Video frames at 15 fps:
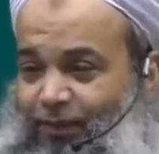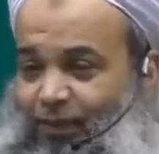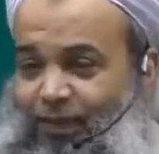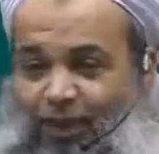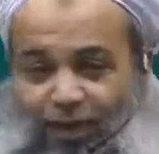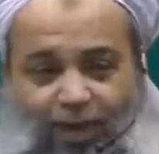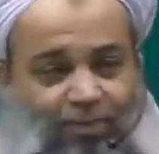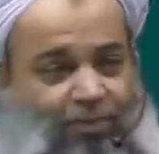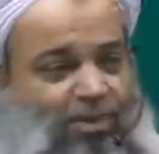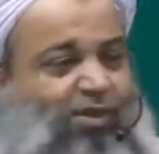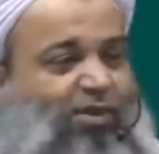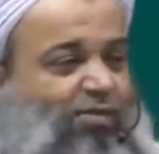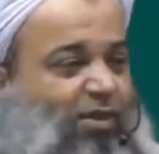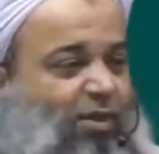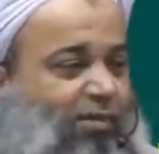या हम
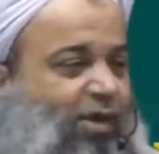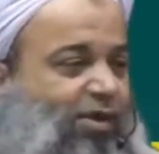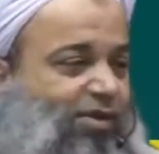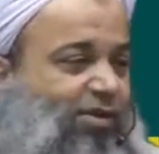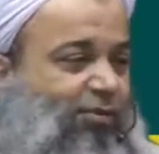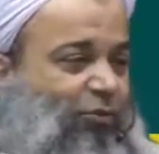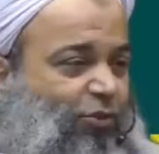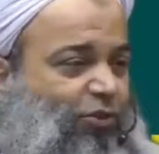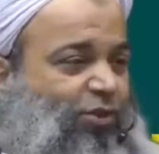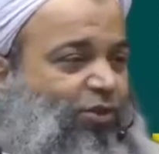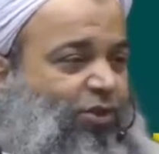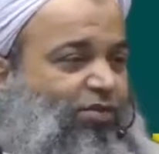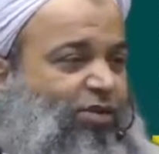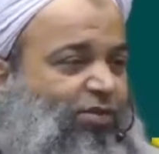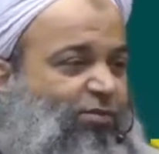किसी मेहमान से पूछे
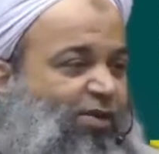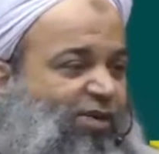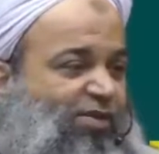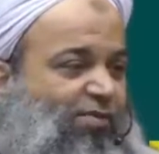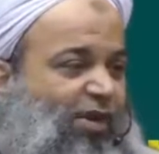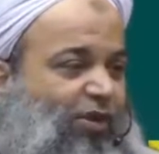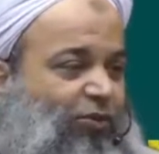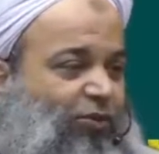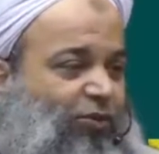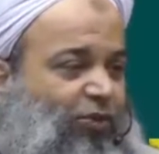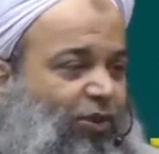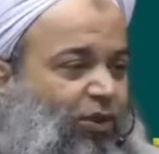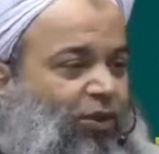जब हम मेज़बान हो